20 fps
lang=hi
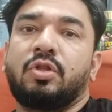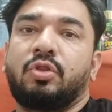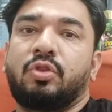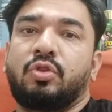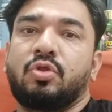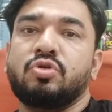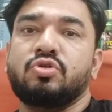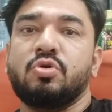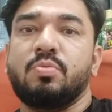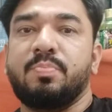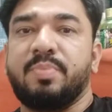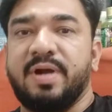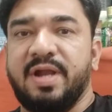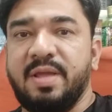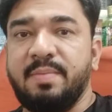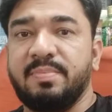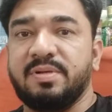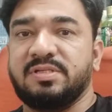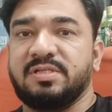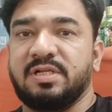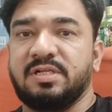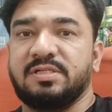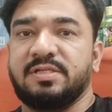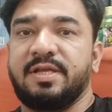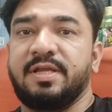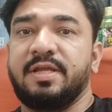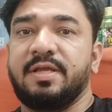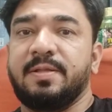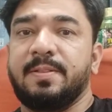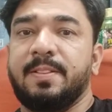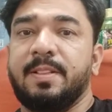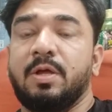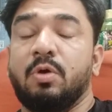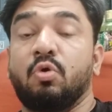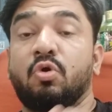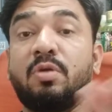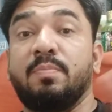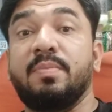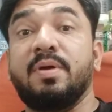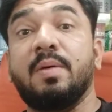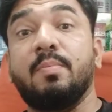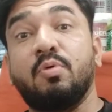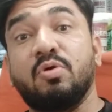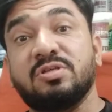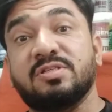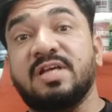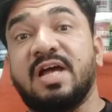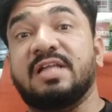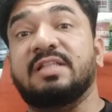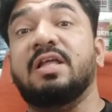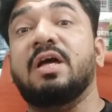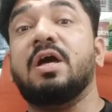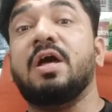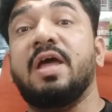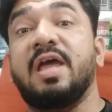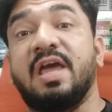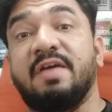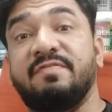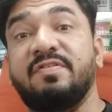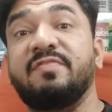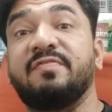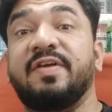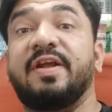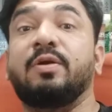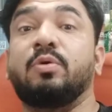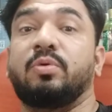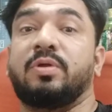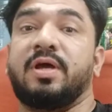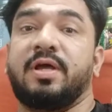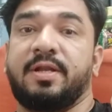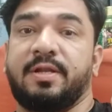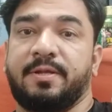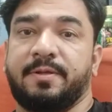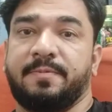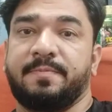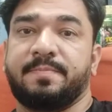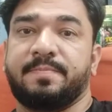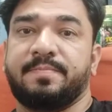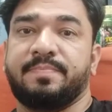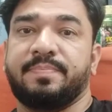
तो जो बड़े मसल्स हैं उनमें हमको ज़्यादा हैवी वेट उठाना है